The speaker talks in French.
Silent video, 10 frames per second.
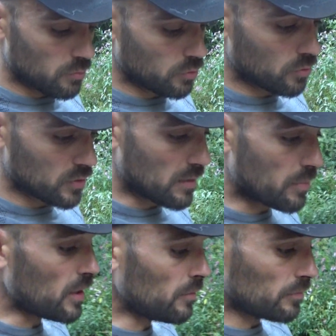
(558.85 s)
plutôt
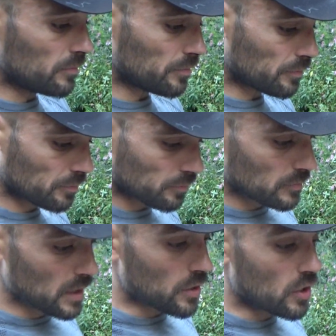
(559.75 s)
sympa.
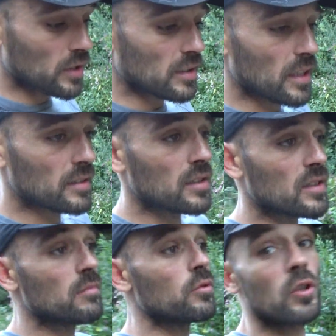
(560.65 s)
Il y en a un qui était
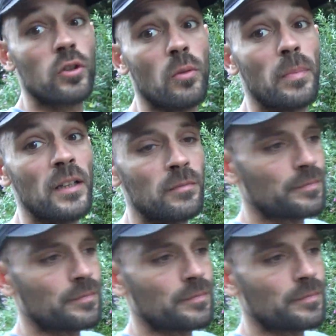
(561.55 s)
accessible, l'autre pas.